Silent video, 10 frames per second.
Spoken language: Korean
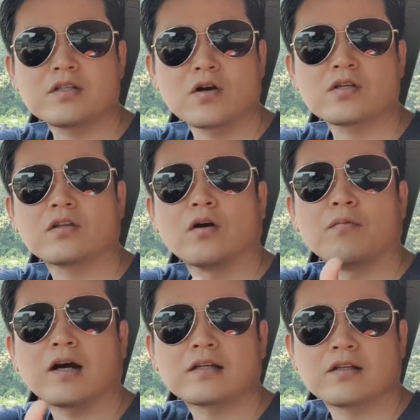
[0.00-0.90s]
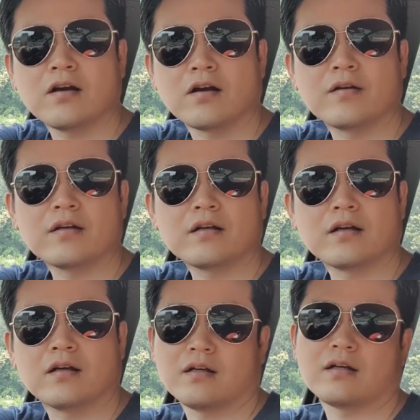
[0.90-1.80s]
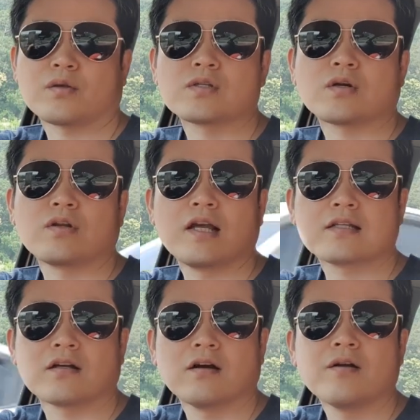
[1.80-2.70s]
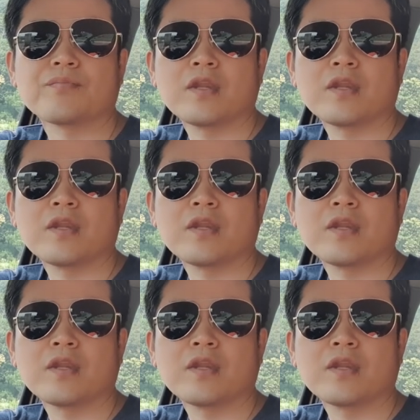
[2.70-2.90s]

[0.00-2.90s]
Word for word: 정선 넘어가서 어, 교차로 내에서